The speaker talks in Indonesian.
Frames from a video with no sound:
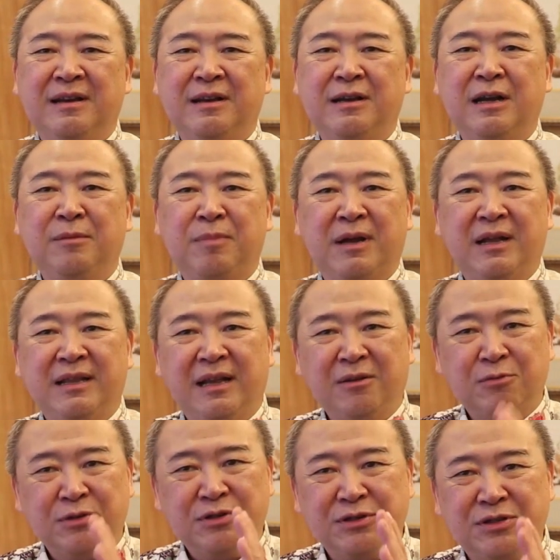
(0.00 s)
dengan perhatian
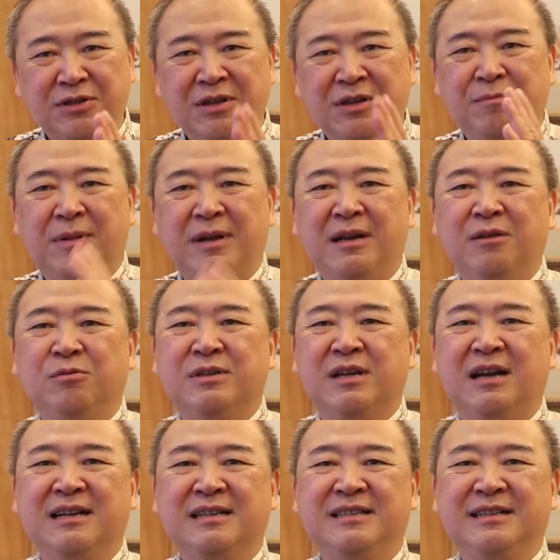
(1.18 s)
khusus pada
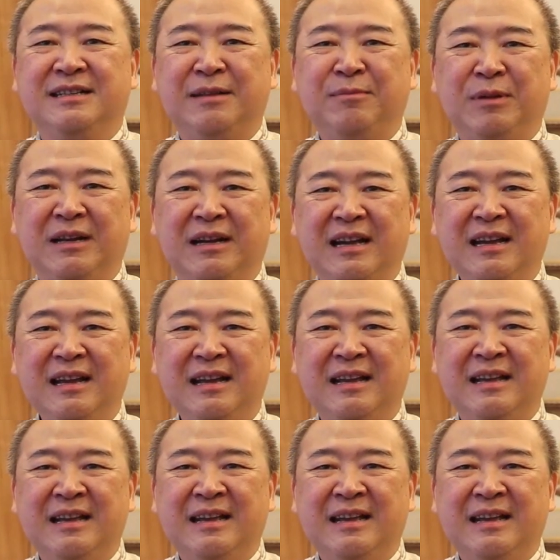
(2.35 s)
usaha kecil dan menengah,